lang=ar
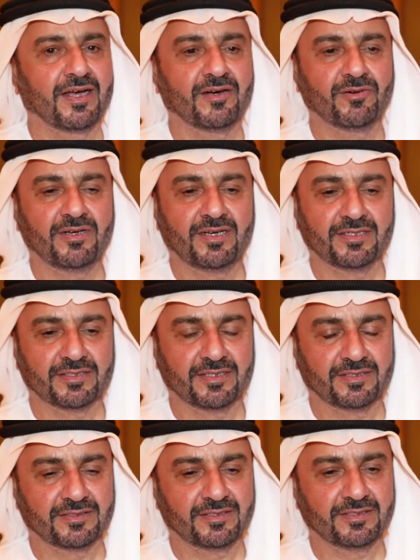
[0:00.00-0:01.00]
اول حاجه
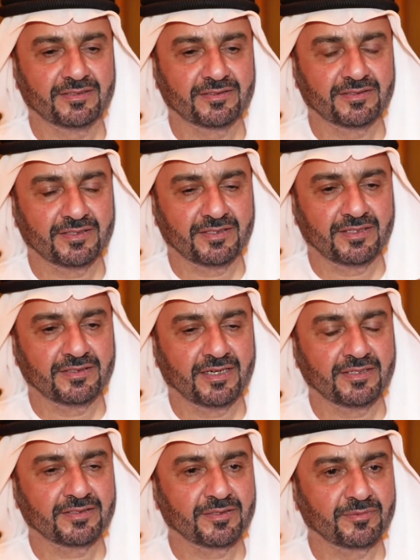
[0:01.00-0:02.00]
يعني نحن آه،
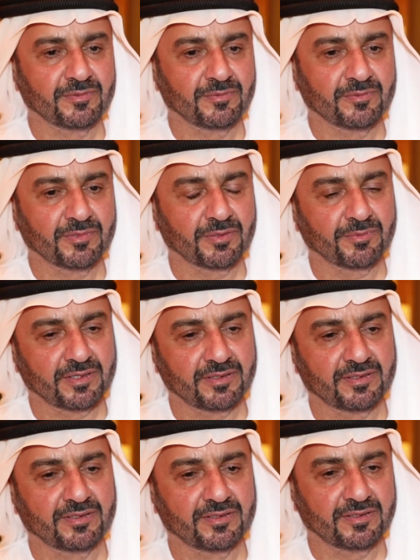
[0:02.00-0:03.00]
الجائزه مثل
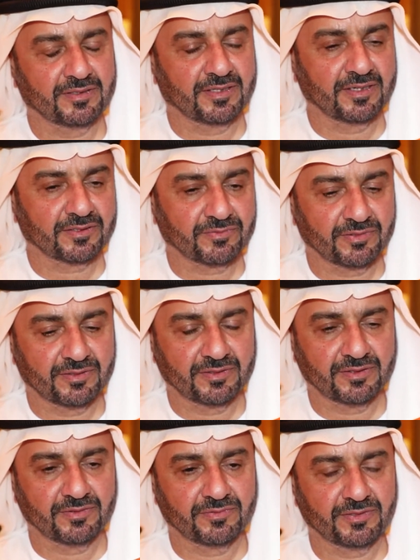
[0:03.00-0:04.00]
ما ذكرت في
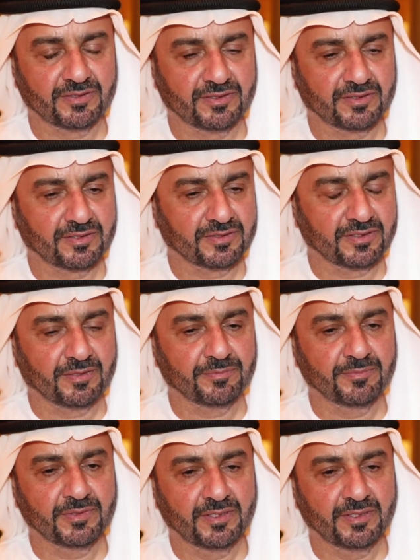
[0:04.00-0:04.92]
في خطاب